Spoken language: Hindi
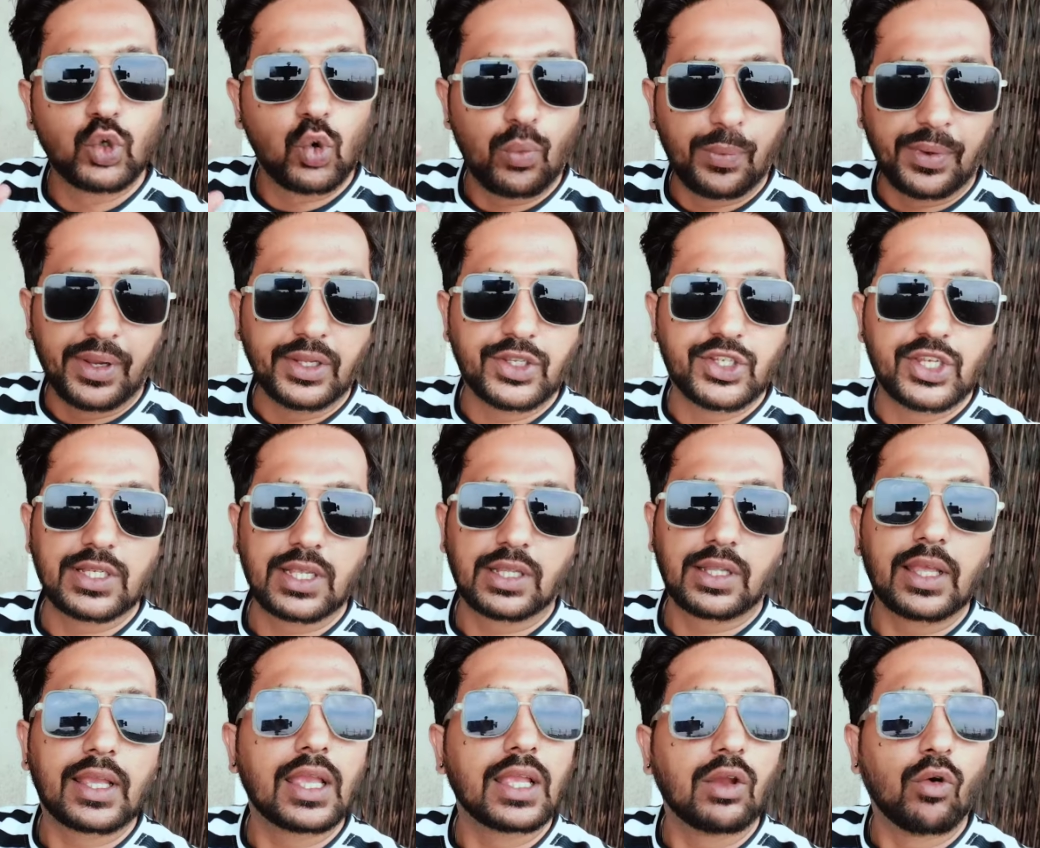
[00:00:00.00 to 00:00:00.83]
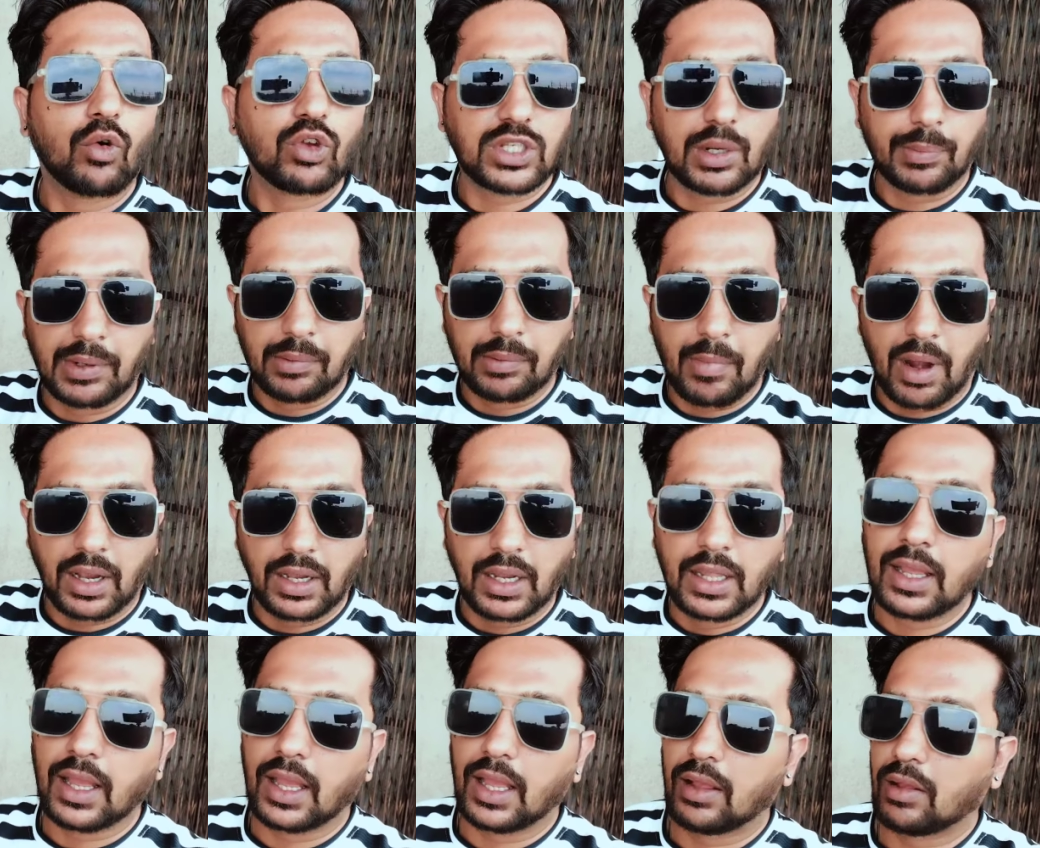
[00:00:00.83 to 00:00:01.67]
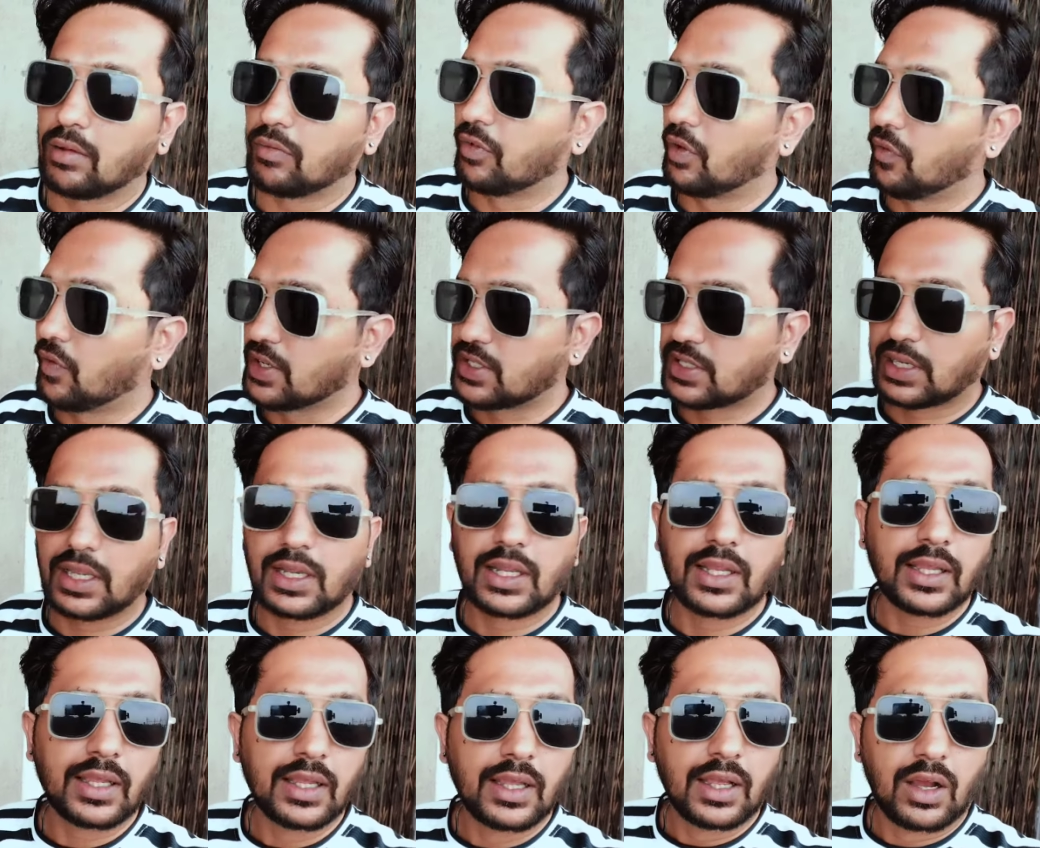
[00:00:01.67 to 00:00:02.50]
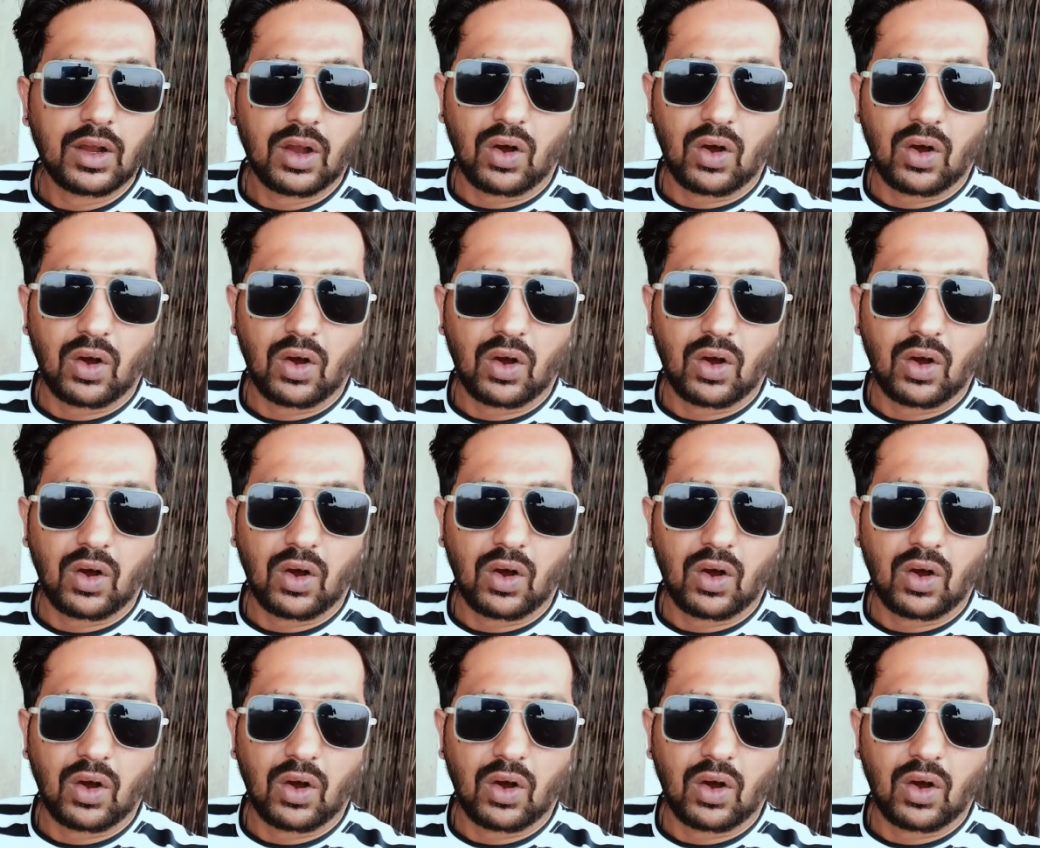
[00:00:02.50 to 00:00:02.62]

जो भी चीज़ें देखेंगे वो सब डिमांडिंग है व्यूवर्स की